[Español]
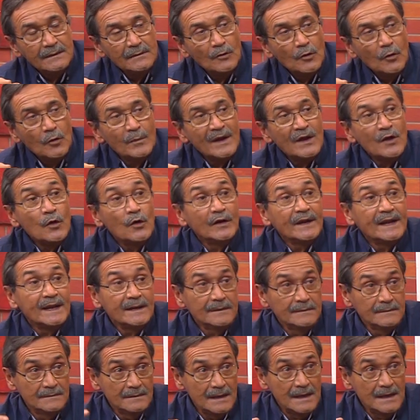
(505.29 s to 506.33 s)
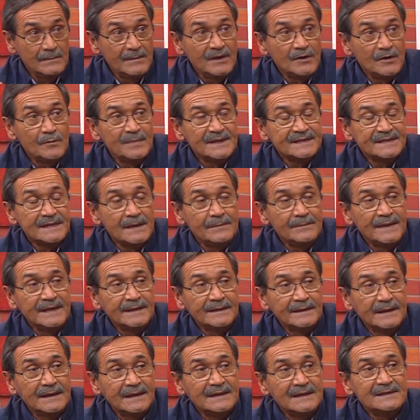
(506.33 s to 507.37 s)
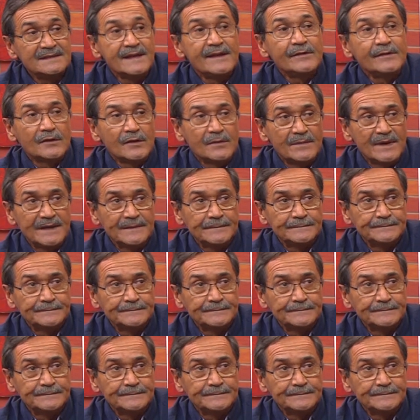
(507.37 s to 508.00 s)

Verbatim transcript: o mejoran, al menos parcialmente, el síntoma.